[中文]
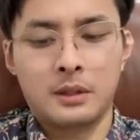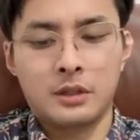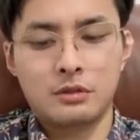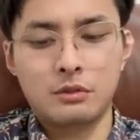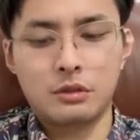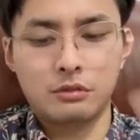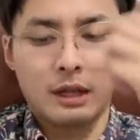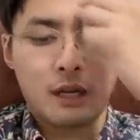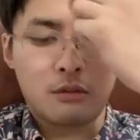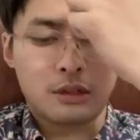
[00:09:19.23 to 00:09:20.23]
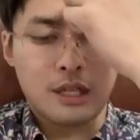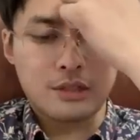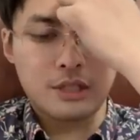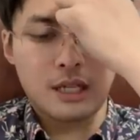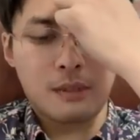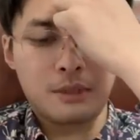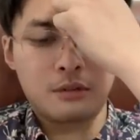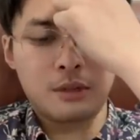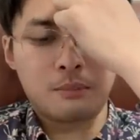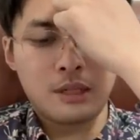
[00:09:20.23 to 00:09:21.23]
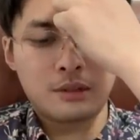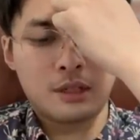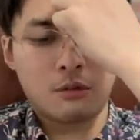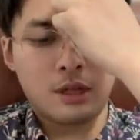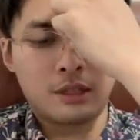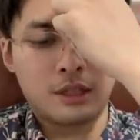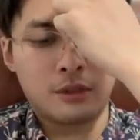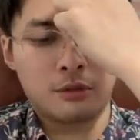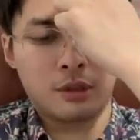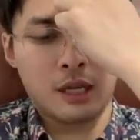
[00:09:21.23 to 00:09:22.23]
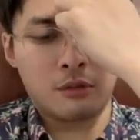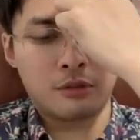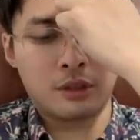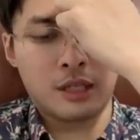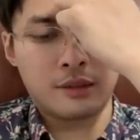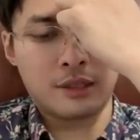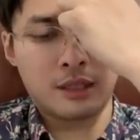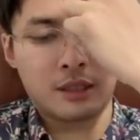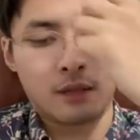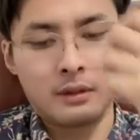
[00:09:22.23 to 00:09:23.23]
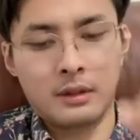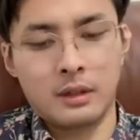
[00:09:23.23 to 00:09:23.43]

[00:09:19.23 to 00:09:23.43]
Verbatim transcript: 中国驻韩国大使秦海明六月八日在官邸与韩国最大在野党